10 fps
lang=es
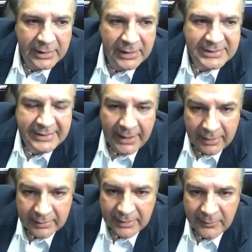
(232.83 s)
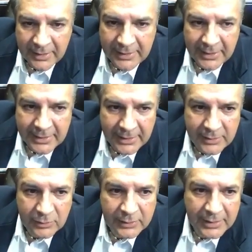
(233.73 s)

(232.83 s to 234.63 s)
y, sé y me queda claro